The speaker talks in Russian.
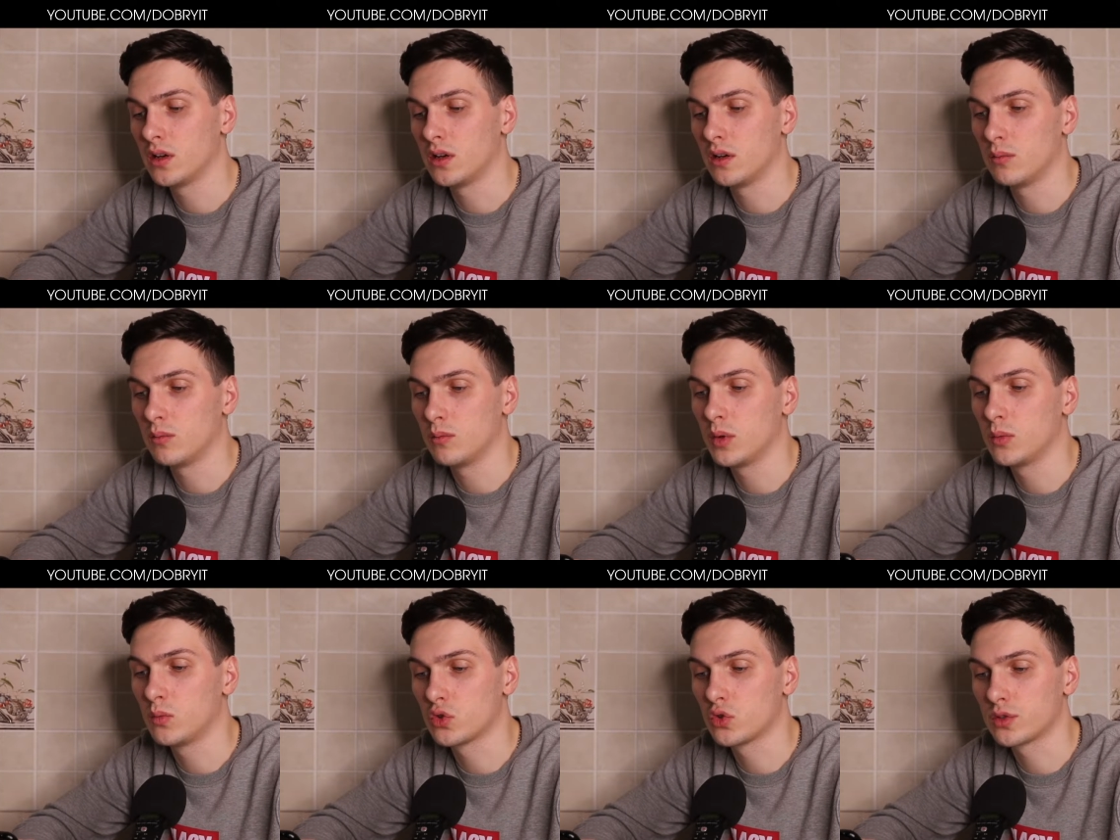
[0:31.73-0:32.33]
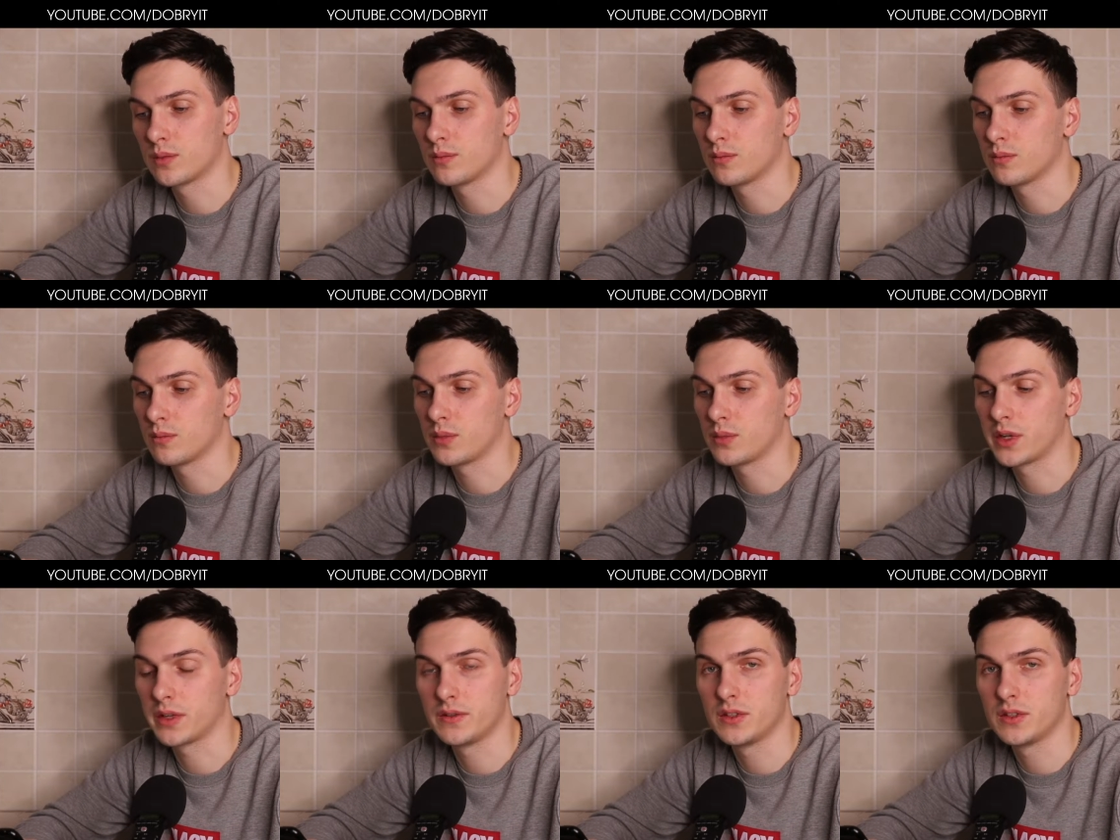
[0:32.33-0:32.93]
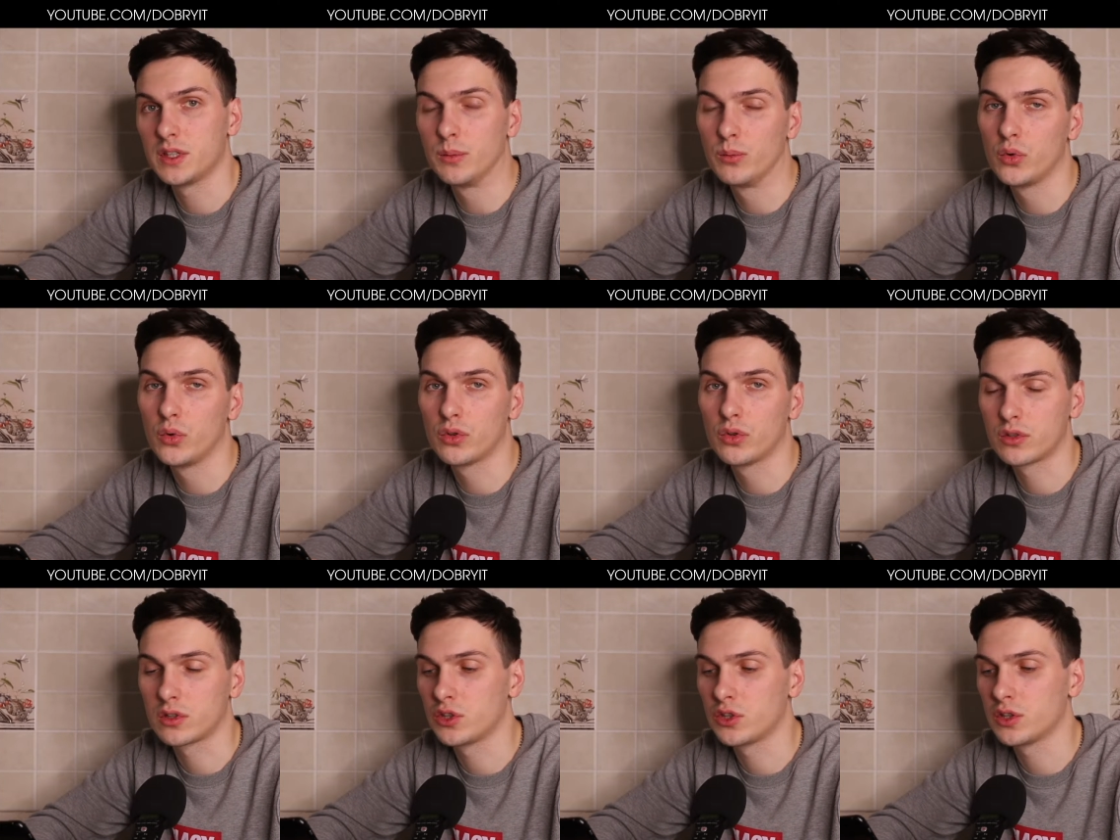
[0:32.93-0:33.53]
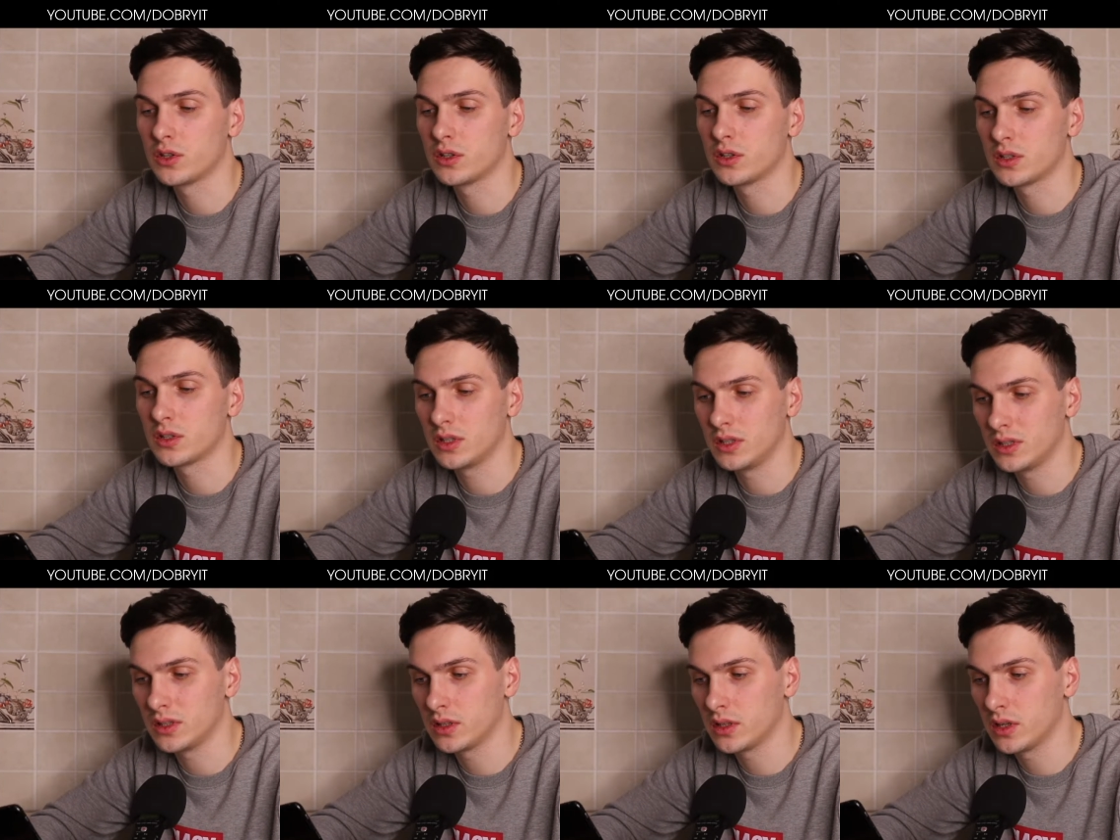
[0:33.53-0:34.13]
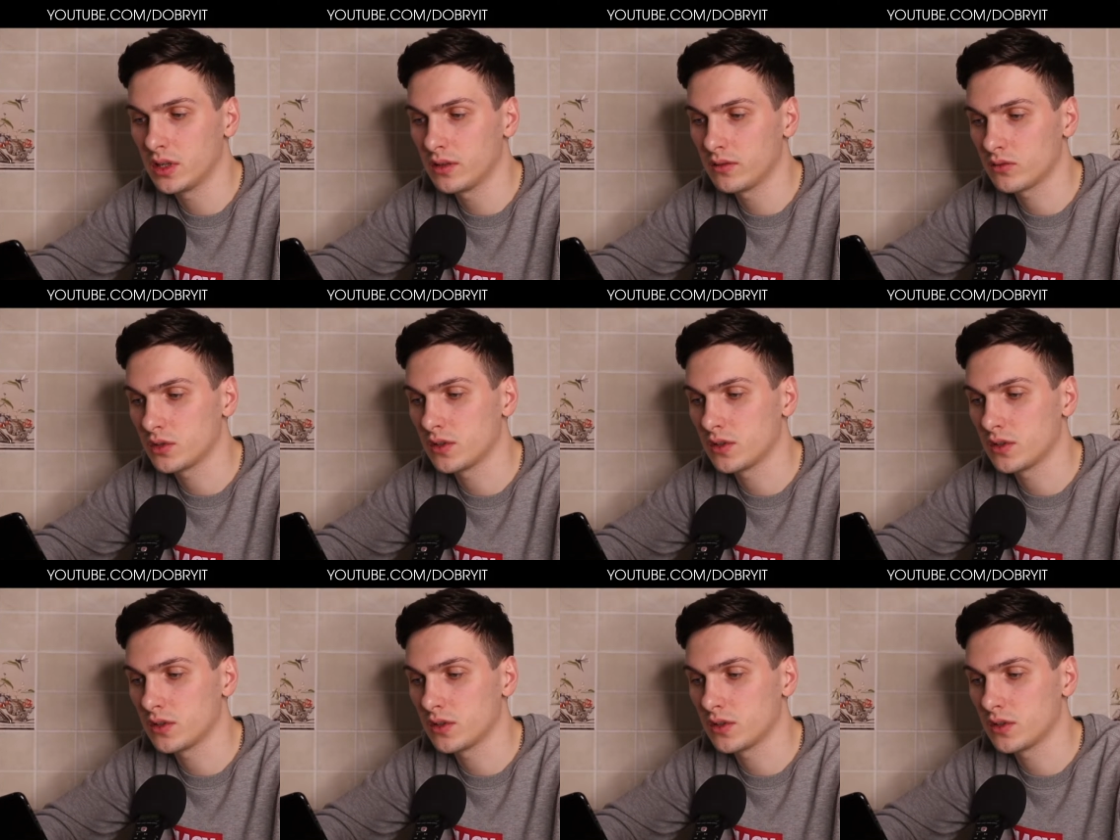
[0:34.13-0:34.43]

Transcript: Э, мы можем произвести поиск через ИНН.